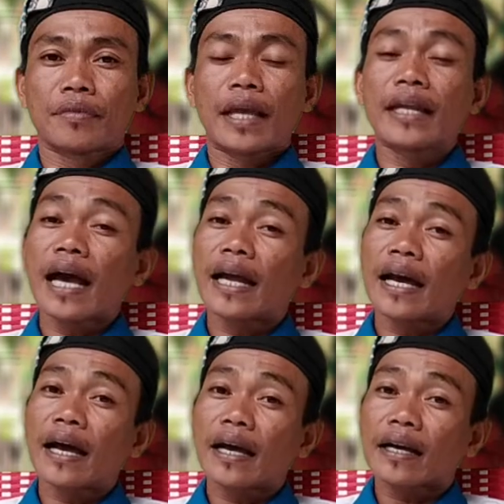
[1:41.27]
Nah ini
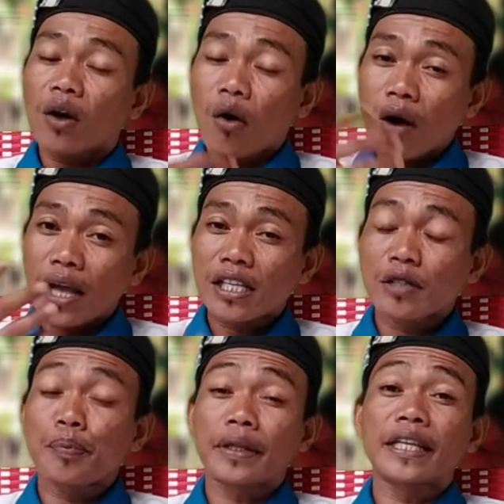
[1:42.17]
kadang orang yang
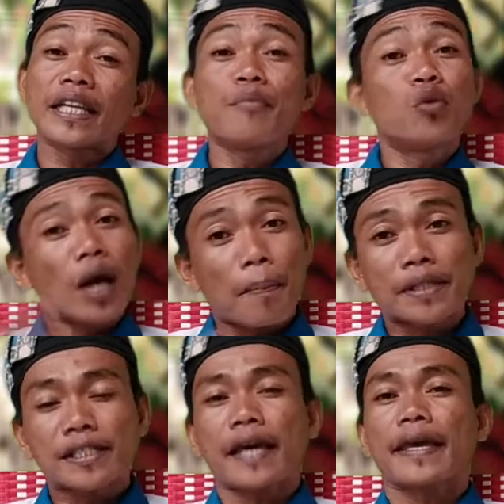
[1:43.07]
seperti ini mudah
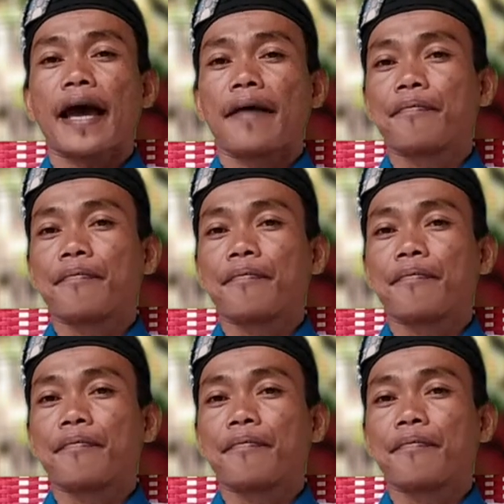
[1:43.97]
percaya,